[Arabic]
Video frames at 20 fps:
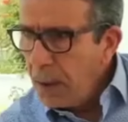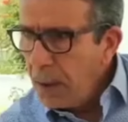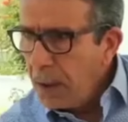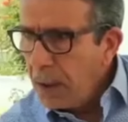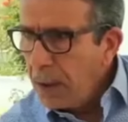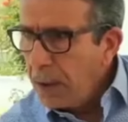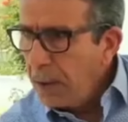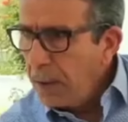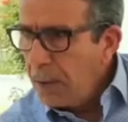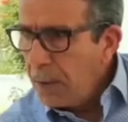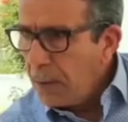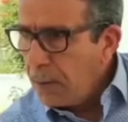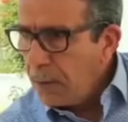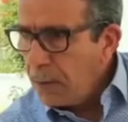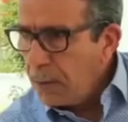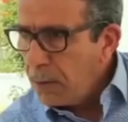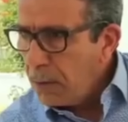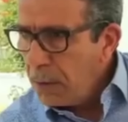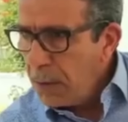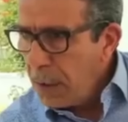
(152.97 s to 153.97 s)
واللي
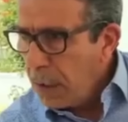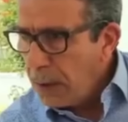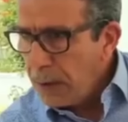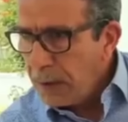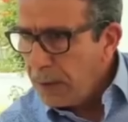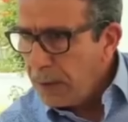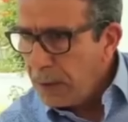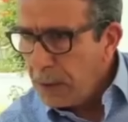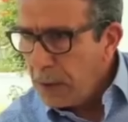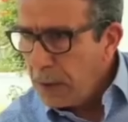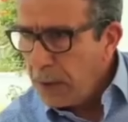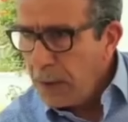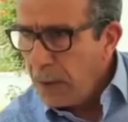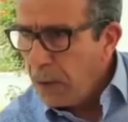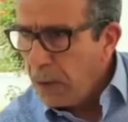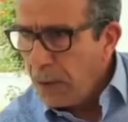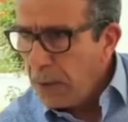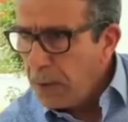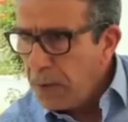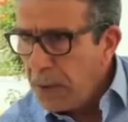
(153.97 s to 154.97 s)
كيضروا شي حاجه في الجلد
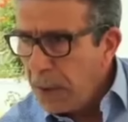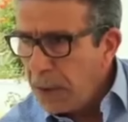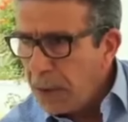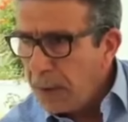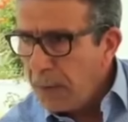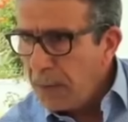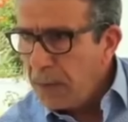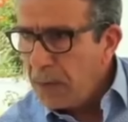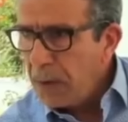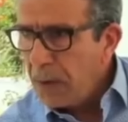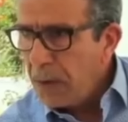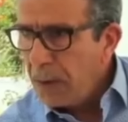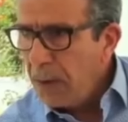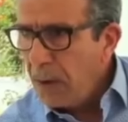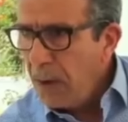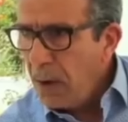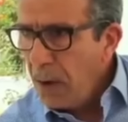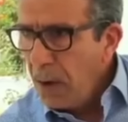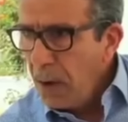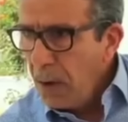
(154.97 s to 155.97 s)
ديالو كيمشي عند طبيب الجلد
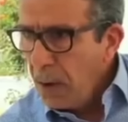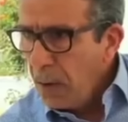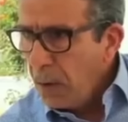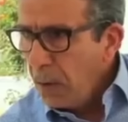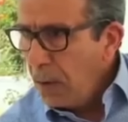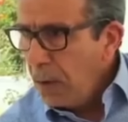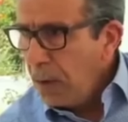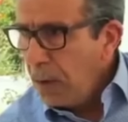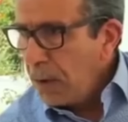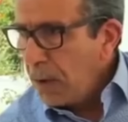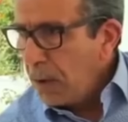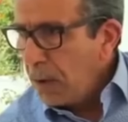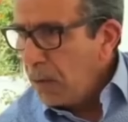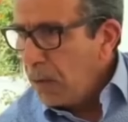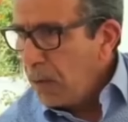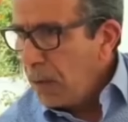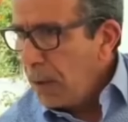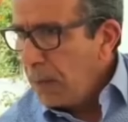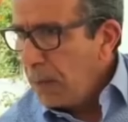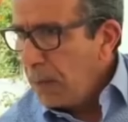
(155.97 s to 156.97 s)
اكيد واللي جاتو
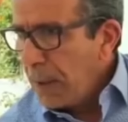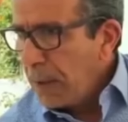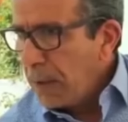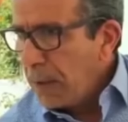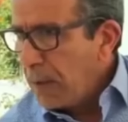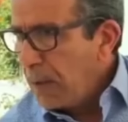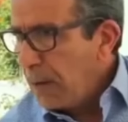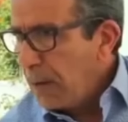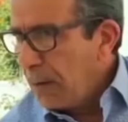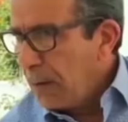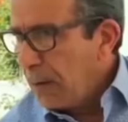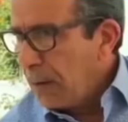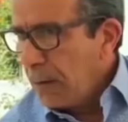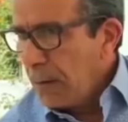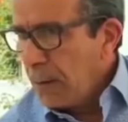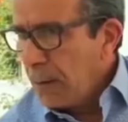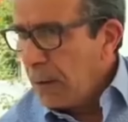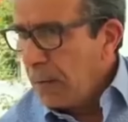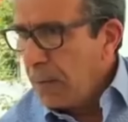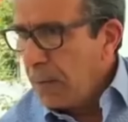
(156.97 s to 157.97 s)
اون
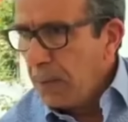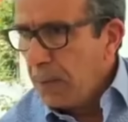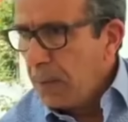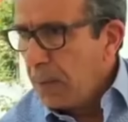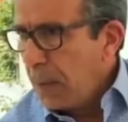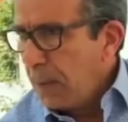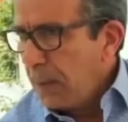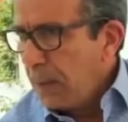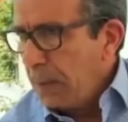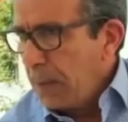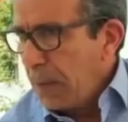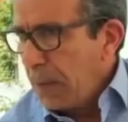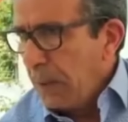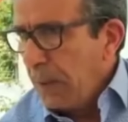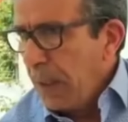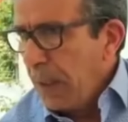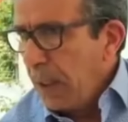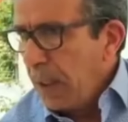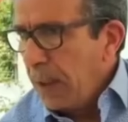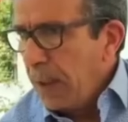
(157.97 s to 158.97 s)
ديبرسيون
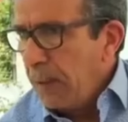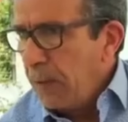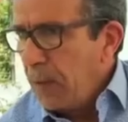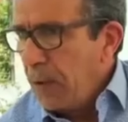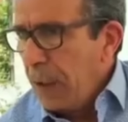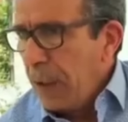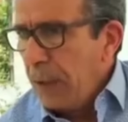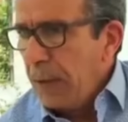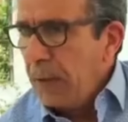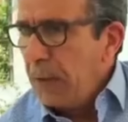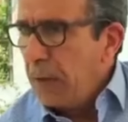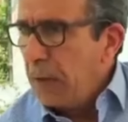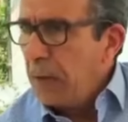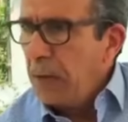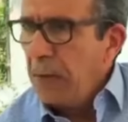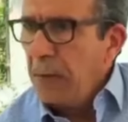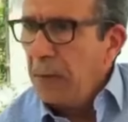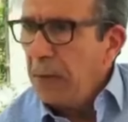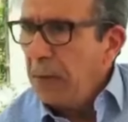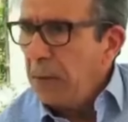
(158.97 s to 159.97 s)
طبيعي غادي يمشي عند